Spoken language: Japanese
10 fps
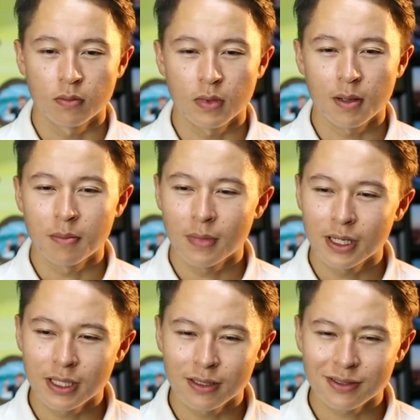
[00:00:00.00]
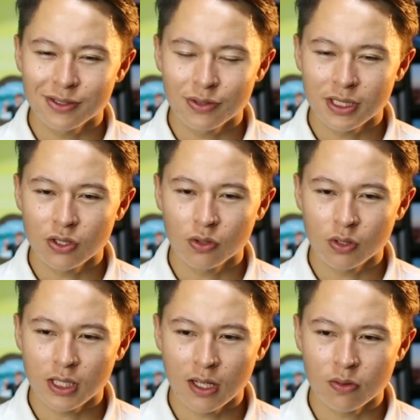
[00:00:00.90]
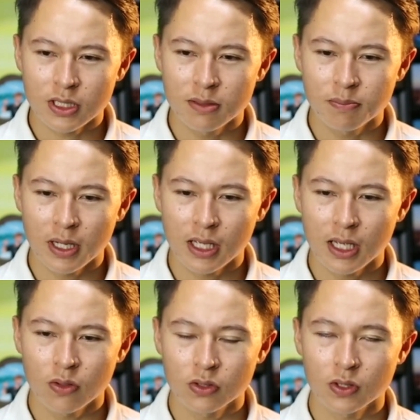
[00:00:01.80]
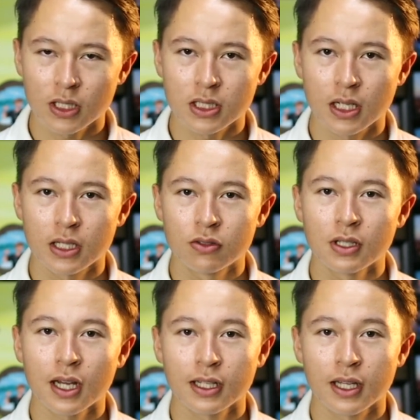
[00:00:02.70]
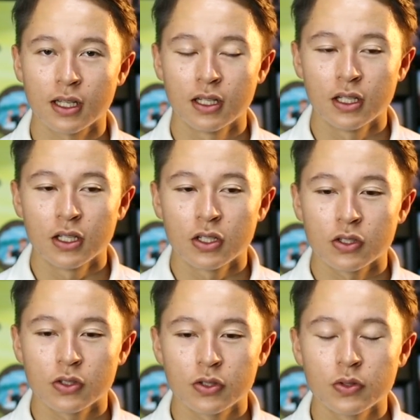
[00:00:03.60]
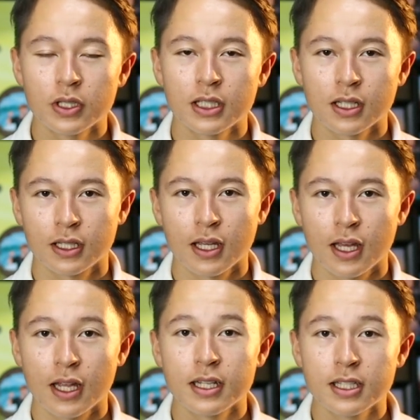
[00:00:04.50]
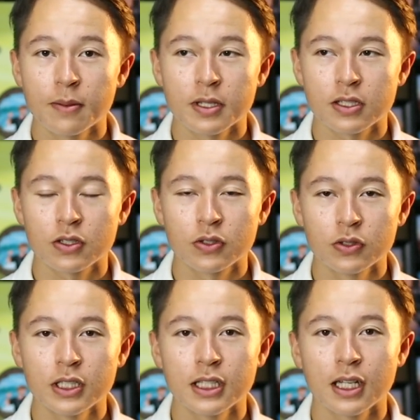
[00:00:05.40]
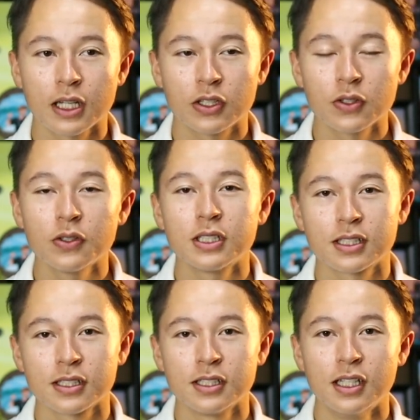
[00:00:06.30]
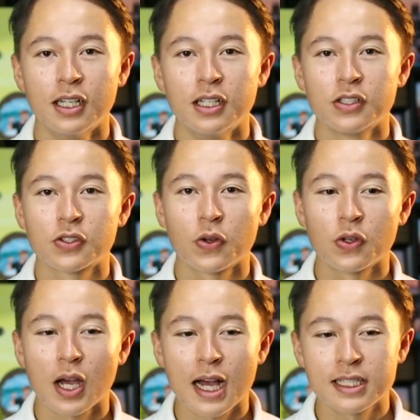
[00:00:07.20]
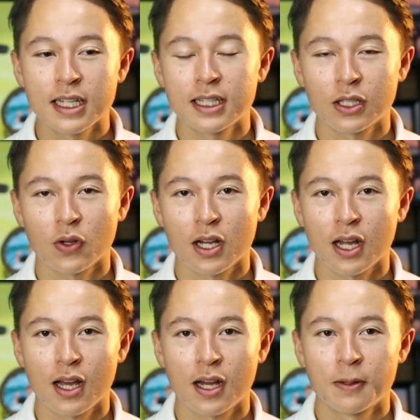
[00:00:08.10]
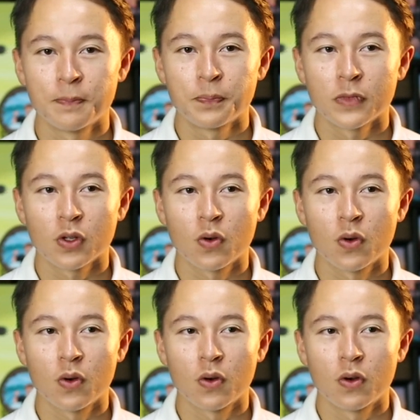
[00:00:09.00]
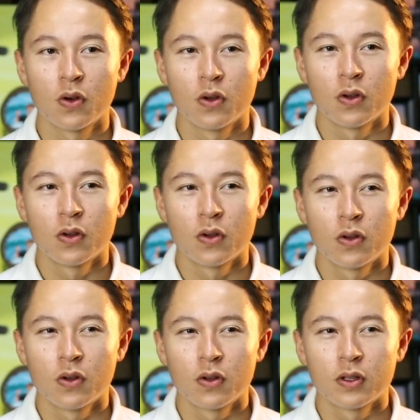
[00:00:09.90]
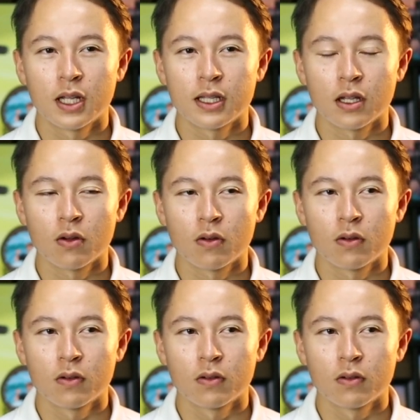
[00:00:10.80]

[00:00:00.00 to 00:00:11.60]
あんまり正直ちょっと結構心配系の人たちがいる中で、クイーンがね、エリザベスクイーンが唯一、そういうアジェンダとかから、こう、なんだろ